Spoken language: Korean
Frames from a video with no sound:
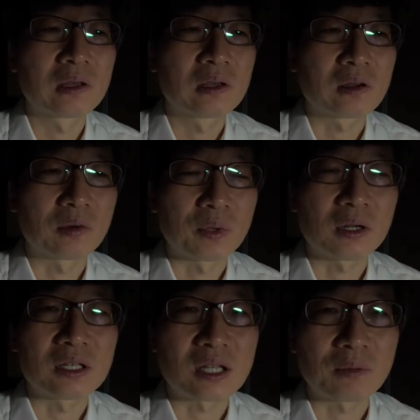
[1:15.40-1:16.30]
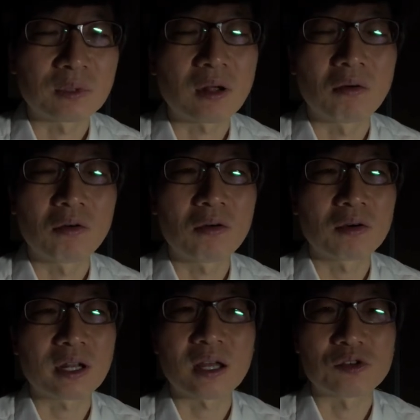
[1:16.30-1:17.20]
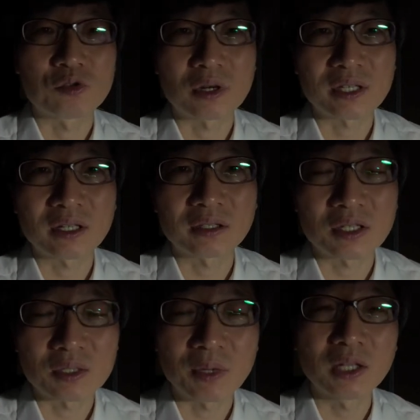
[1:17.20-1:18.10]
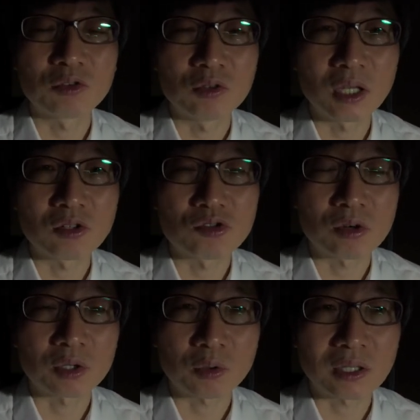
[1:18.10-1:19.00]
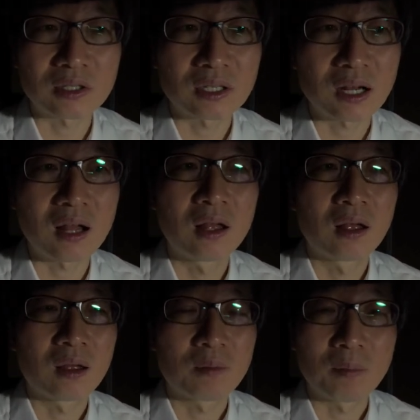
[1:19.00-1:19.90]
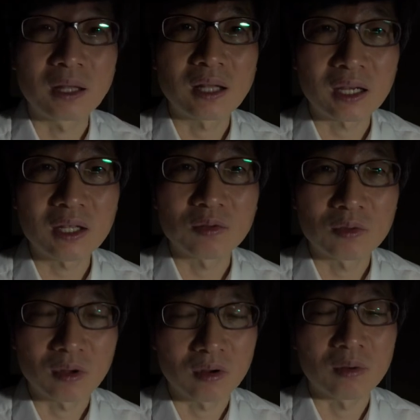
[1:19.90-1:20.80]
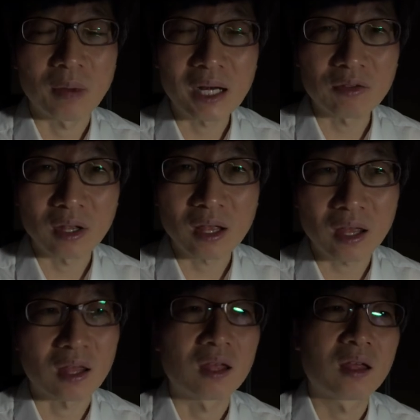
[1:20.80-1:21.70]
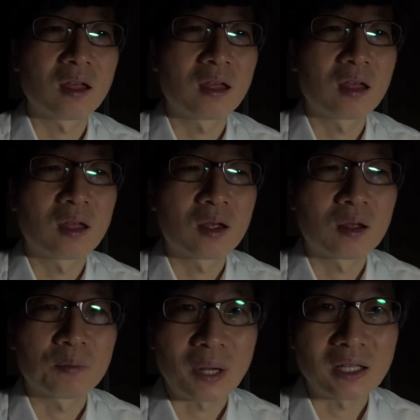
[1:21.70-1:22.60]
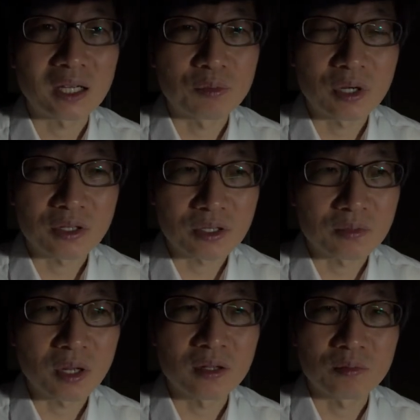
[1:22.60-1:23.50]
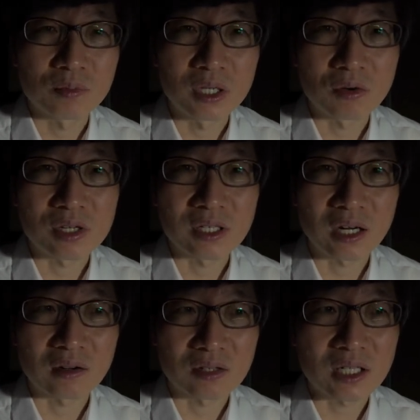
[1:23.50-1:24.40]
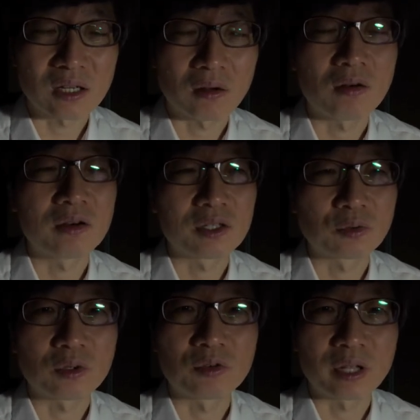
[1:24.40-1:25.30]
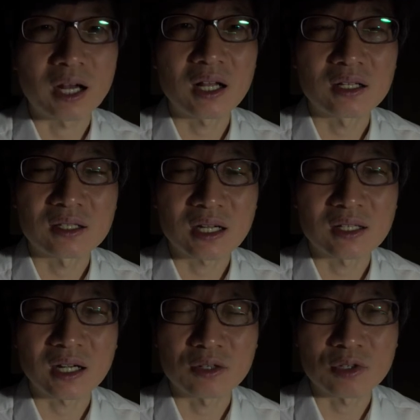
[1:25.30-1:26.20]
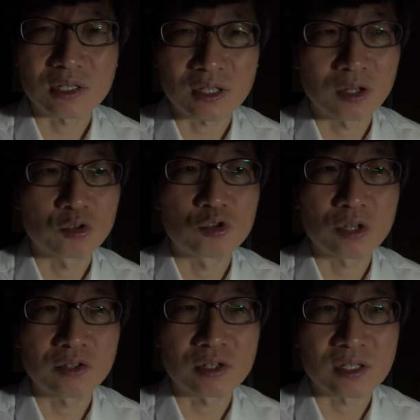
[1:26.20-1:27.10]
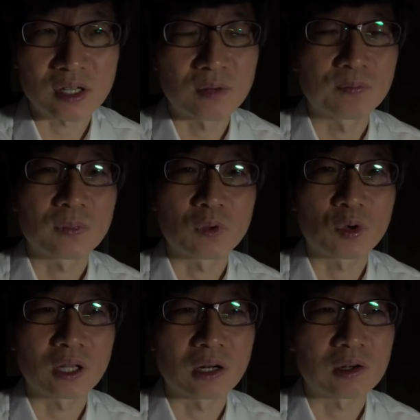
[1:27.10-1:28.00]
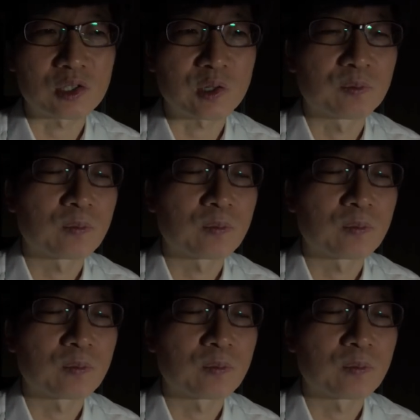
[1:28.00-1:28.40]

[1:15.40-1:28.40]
그러면 이 사람들, 어, 그래. 주어가 생략됐지만 뒤에 있는 주어랑 똑같으니까 맥락이, 어, 말이 되네. 바닥이 물에 젖으면 미끄러워진다는 거지 어, 이 정도는 우리가 상상할 수 있어, 유추할 수 있어 이렇게 되는 거죠.